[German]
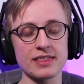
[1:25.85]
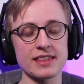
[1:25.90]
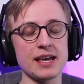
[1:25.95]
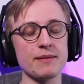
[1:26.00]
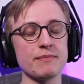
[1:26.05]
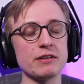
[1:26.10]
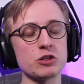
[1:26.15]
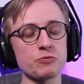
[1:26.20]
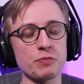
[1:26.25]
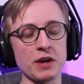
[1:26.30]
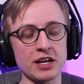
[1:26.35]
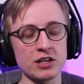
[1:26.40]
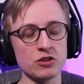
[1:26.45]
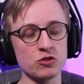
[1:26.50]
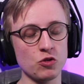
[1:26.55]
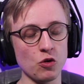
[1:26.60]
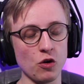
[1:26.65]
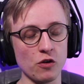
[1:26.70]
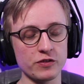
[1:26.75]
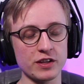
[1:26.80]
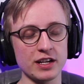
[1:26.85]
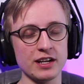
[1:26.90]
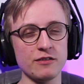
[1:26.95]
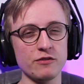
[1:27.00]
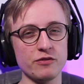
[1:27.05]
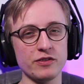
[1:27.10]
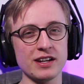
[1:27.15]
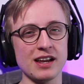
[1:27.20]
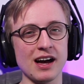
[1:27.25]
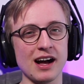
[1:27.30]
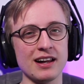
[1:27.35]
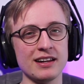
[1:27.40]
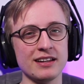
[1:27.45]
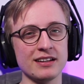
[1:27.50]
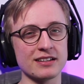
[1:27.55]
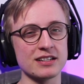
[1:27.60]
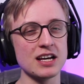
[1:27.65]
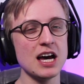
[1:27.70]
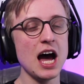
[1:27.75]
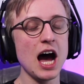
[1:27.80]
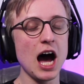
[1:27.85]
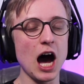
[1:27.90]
Dementsprechend durfte den finalen Hit